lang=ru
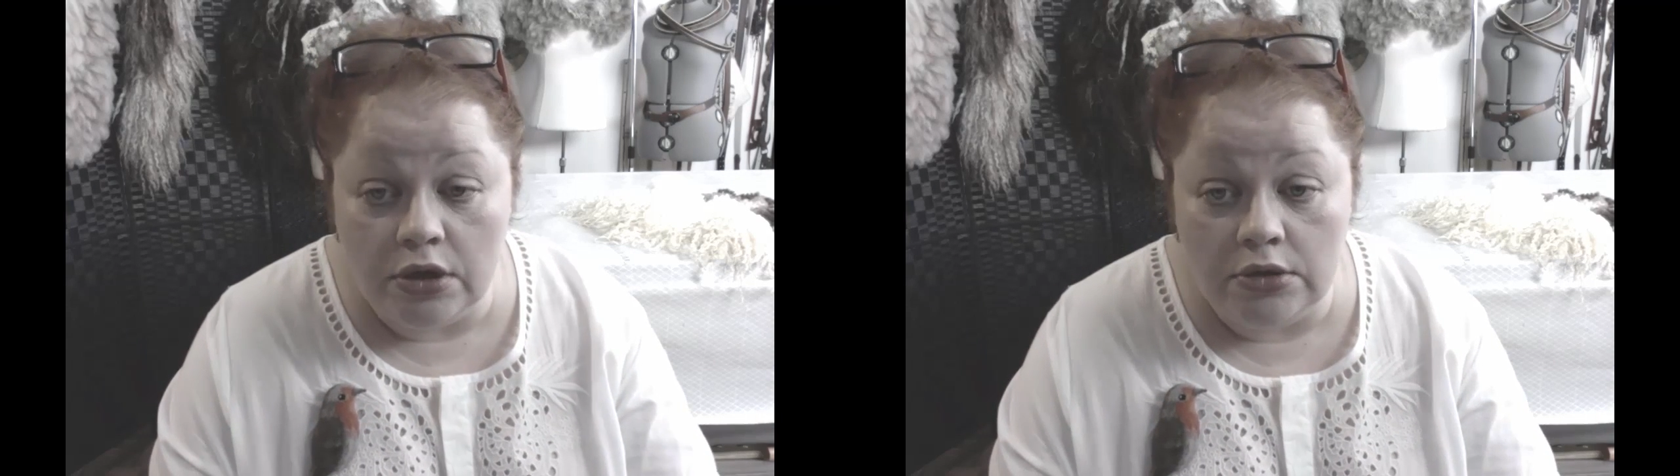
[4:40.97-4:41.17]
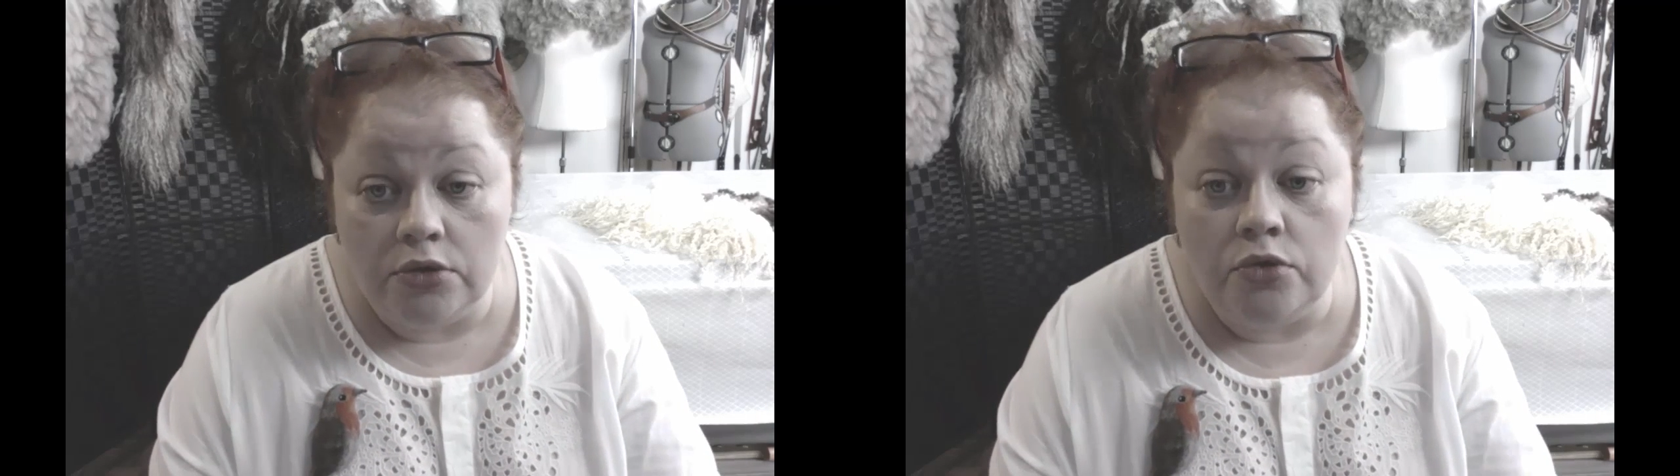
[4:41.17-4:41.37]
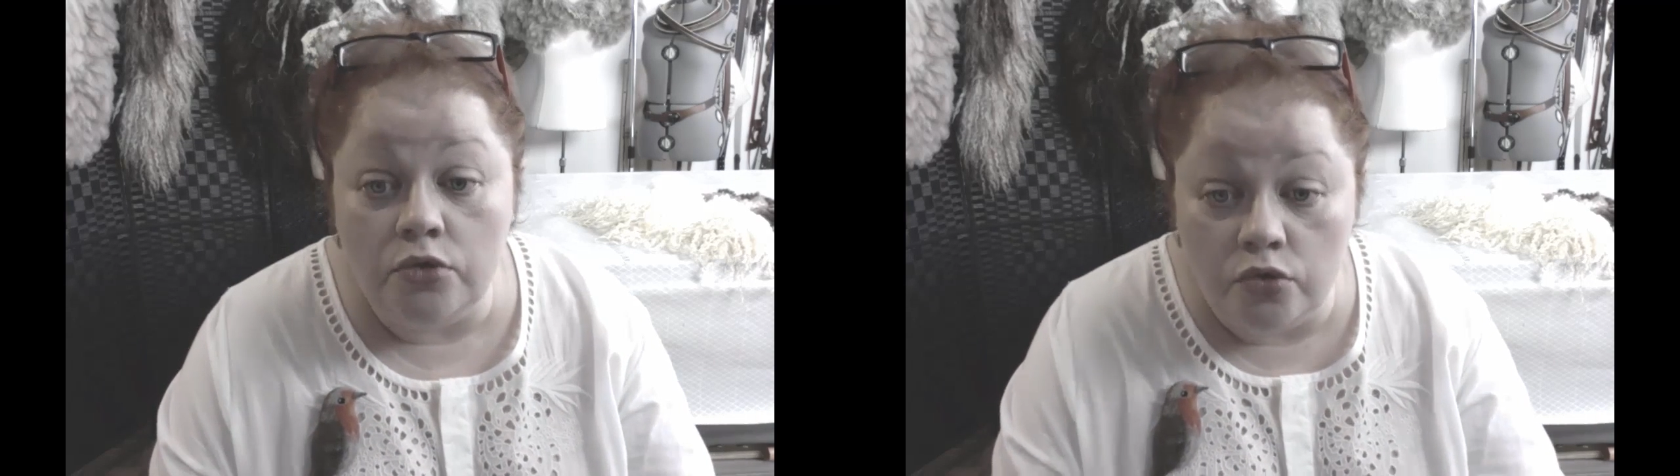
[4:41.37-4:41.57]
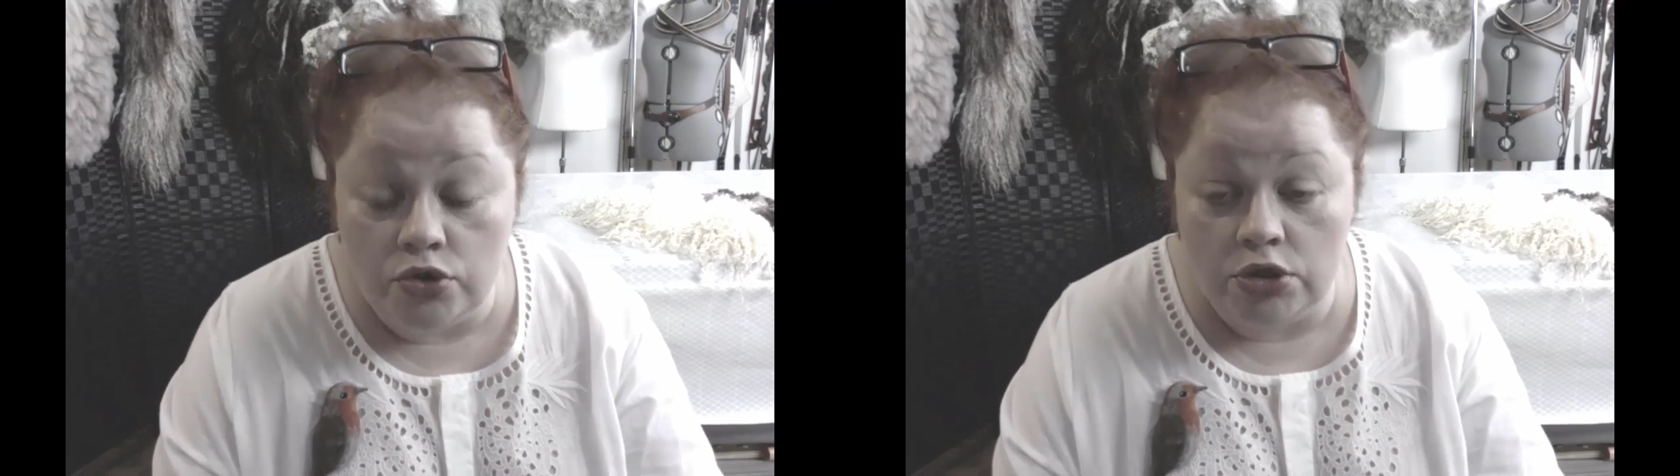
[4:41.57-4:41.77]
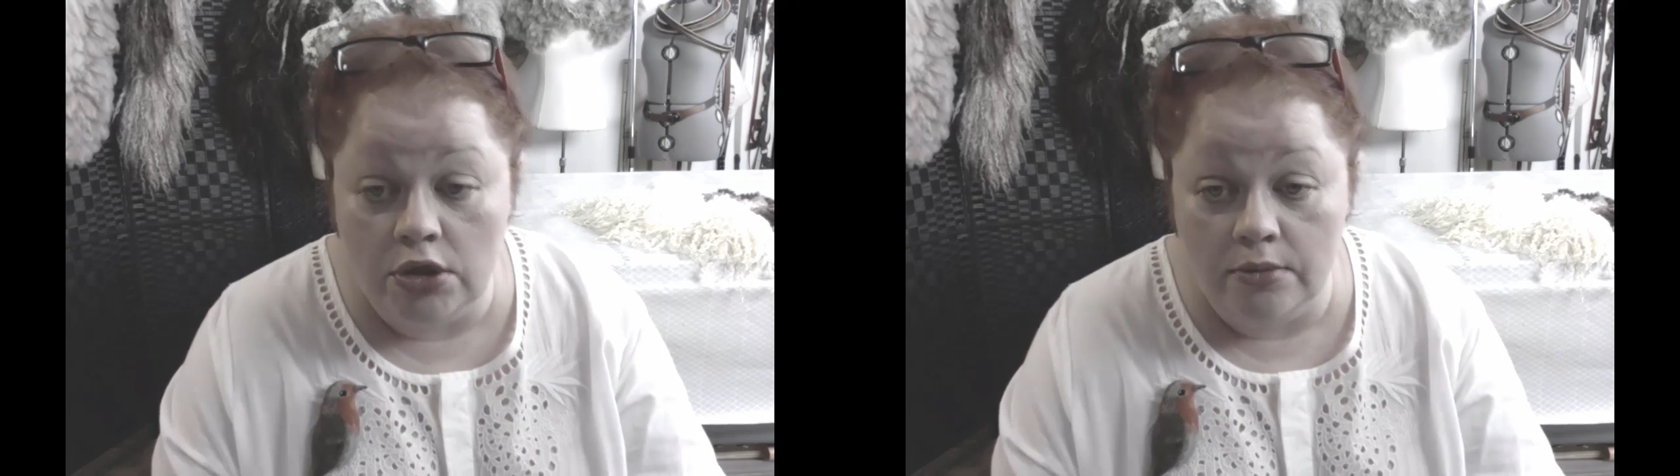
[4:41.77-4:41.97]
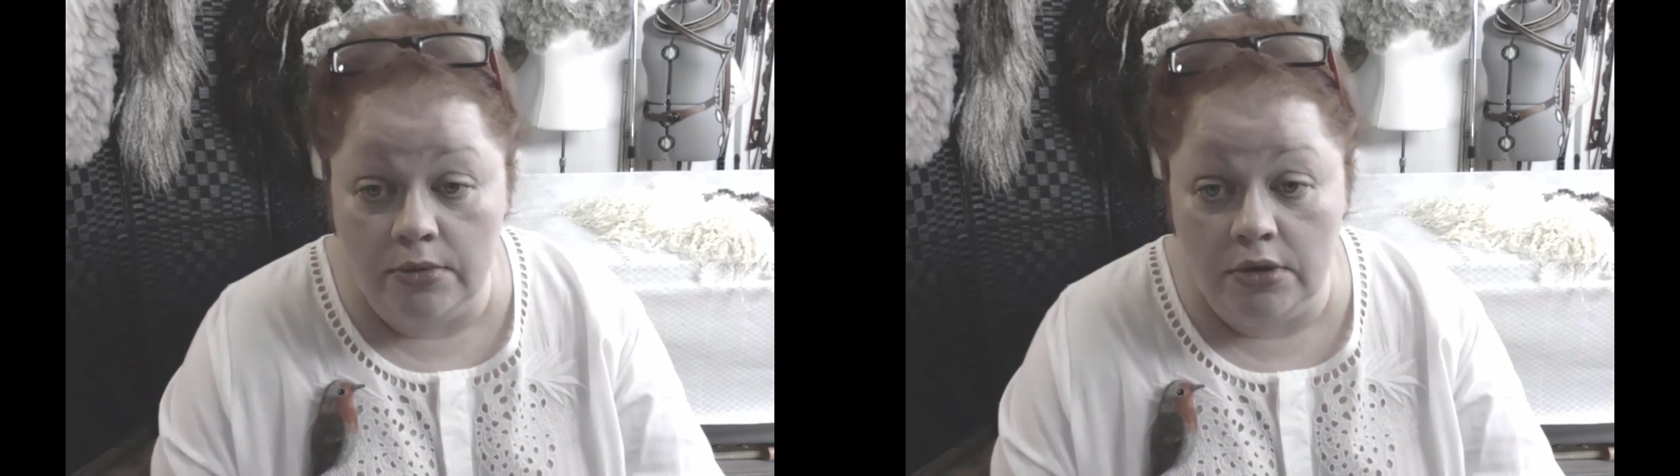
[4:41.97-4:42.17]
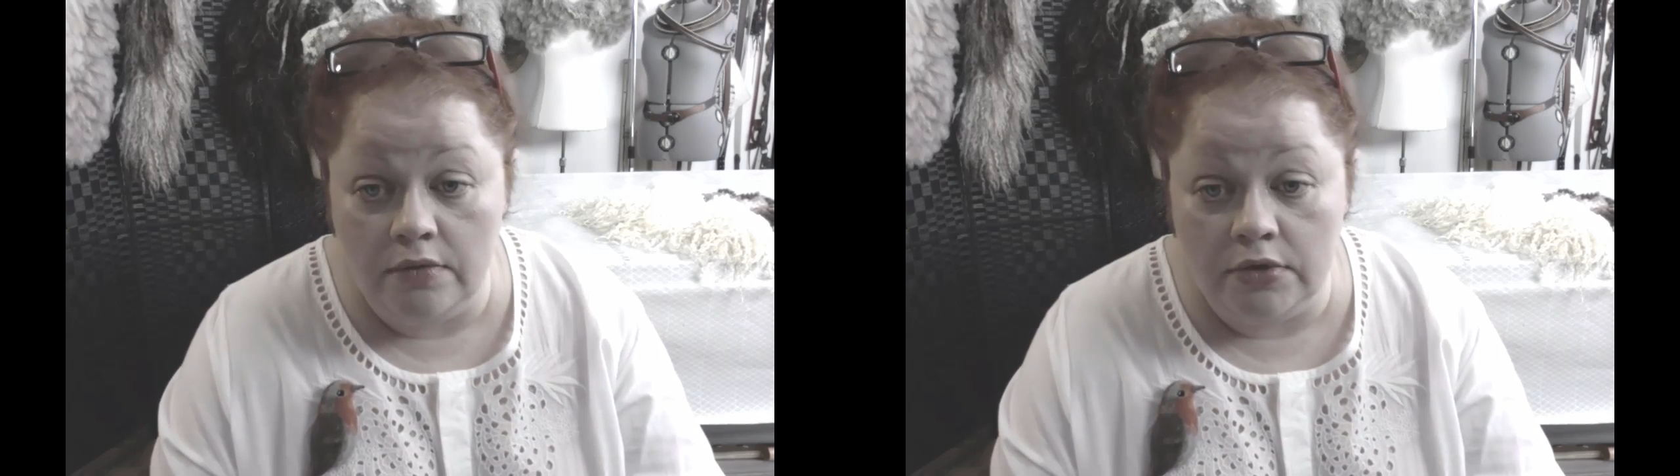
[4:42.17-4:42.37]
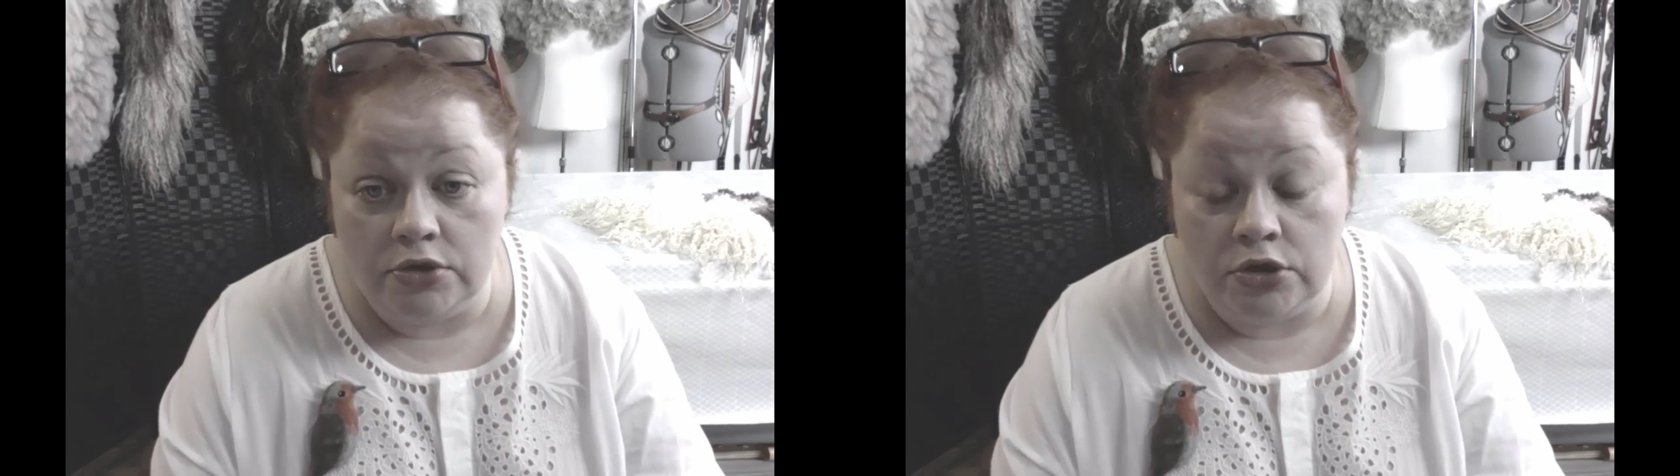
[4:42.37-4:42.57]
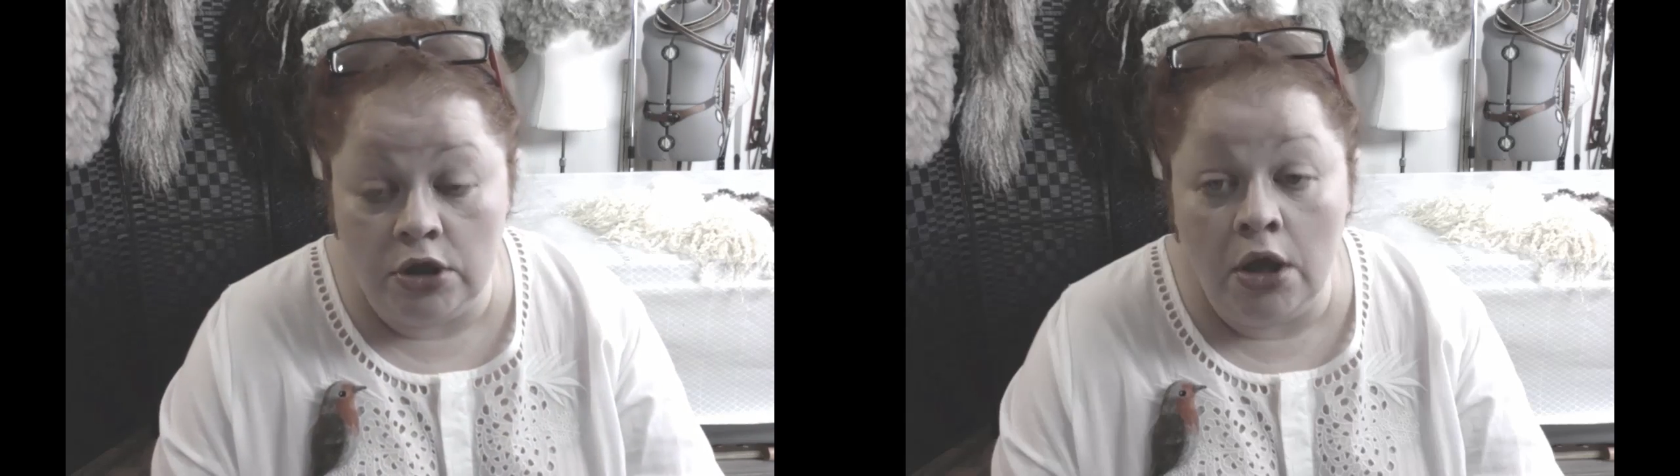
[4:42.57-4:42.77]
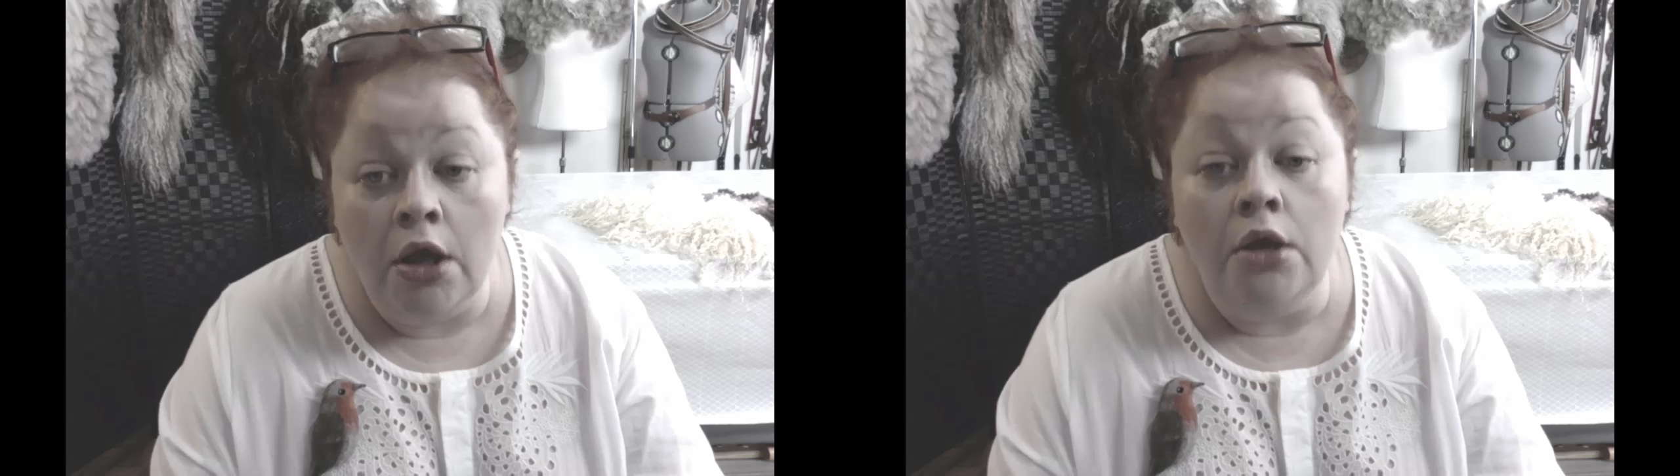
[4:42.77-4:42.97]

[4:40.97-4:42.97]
они тоже для меня важны.